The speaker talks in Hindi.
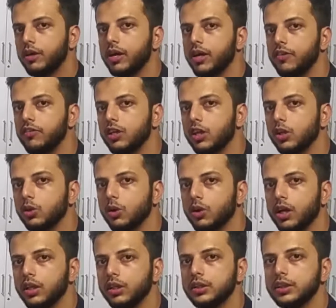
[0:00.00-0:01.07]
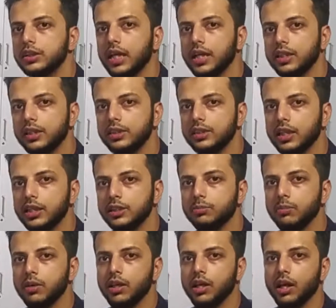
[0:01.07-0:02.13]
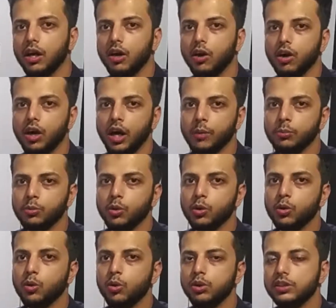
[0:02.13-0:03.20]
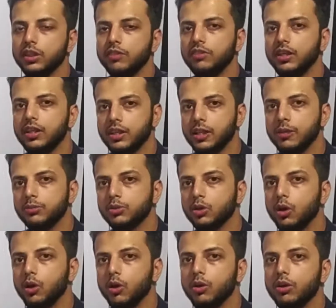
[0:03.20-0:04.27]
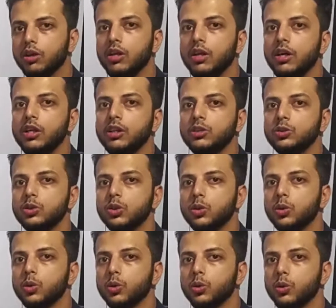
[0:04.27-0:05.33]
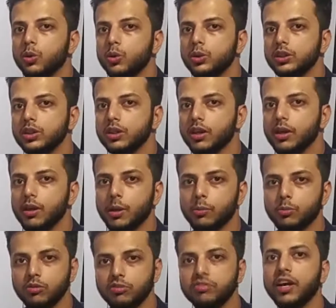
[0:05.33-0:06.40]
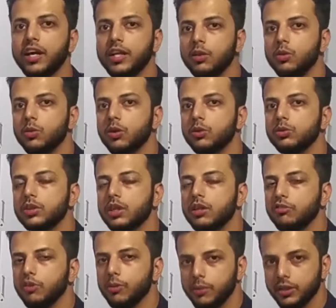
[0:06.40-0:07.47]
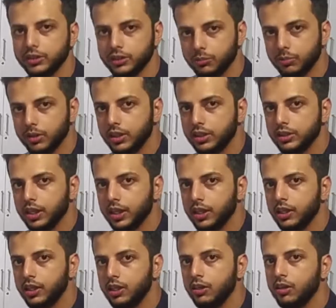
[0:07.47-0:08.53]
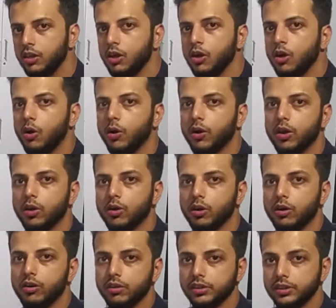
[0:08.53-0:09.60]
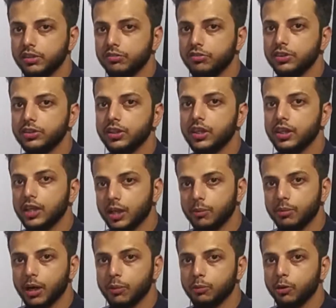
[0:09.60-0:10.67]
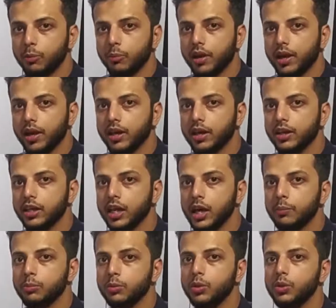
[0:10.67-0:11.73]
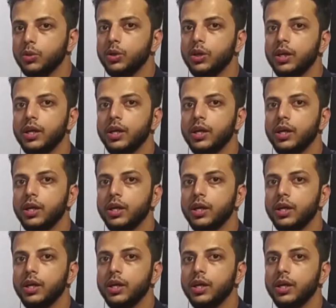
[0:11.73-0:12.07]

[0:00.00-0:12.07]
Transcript: ड्राइविंग के दौरान साथ ही साथ इसमें आपको रोड सेफ्टी टिप्स और जो रोड्स के आपको फ़ाइन होंगे उसकी इन्फॉर्मेशन भी दी जाएगी और एक और इंटरेस्टिंग फीचर ये भी आपको मिलेगा कि आपको